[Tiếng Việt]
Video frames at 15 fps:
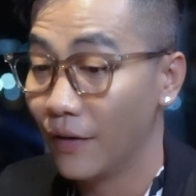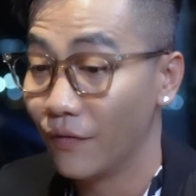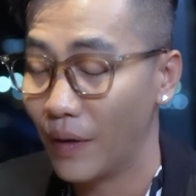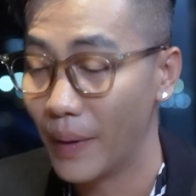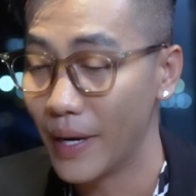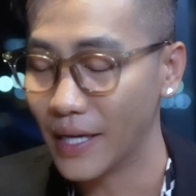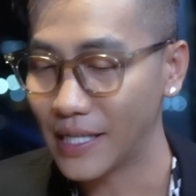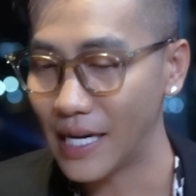và
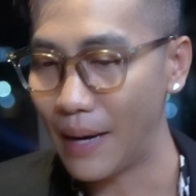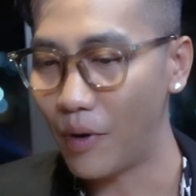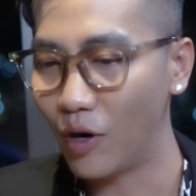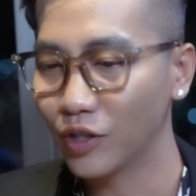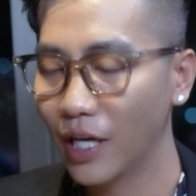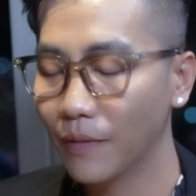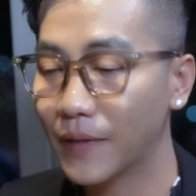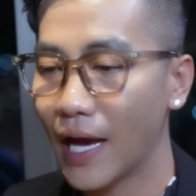bây giờ sẽ là
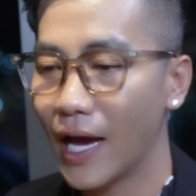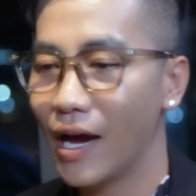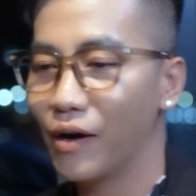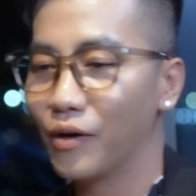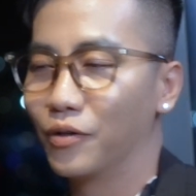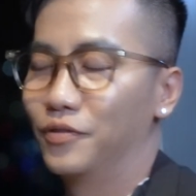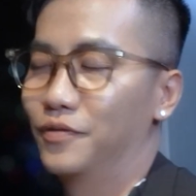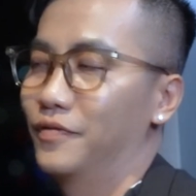món tiếp
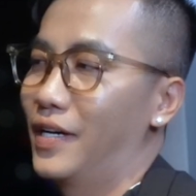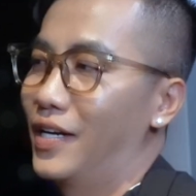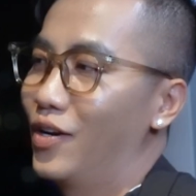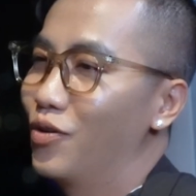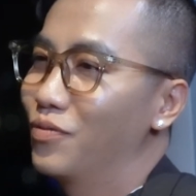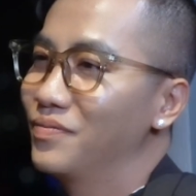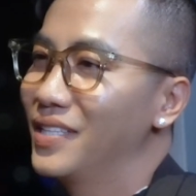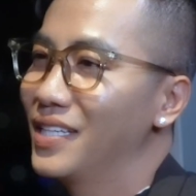theo và
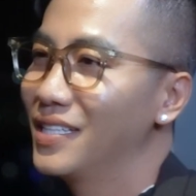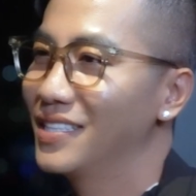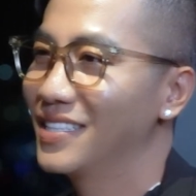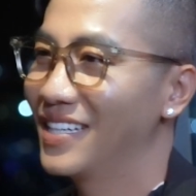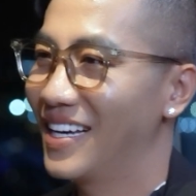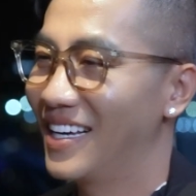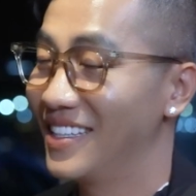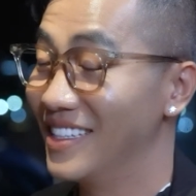đúng như
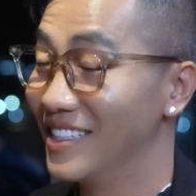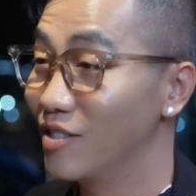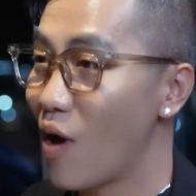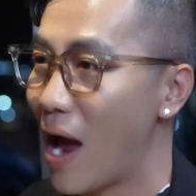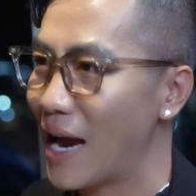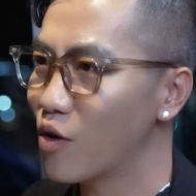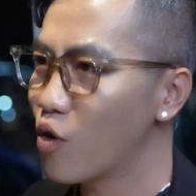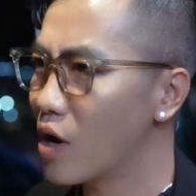là dự
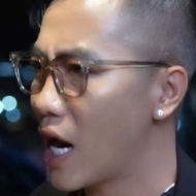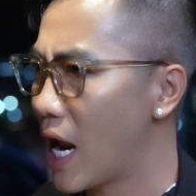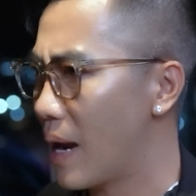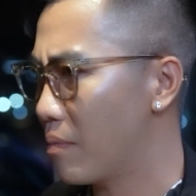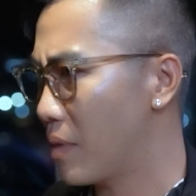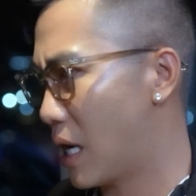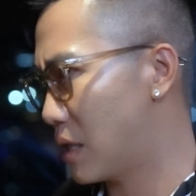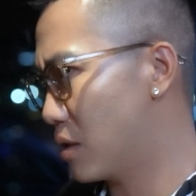đoán của anh
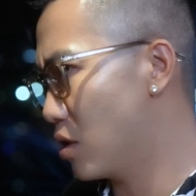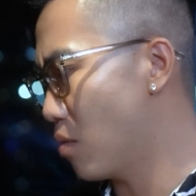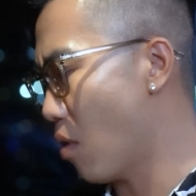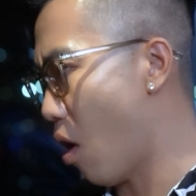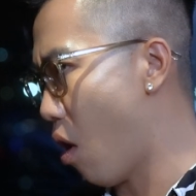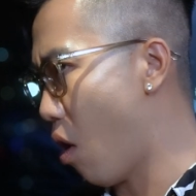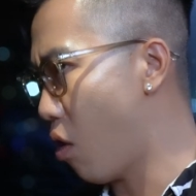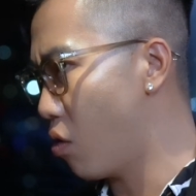em anh chú
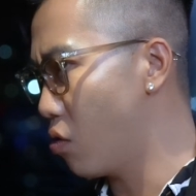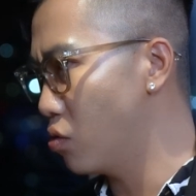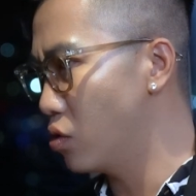bộ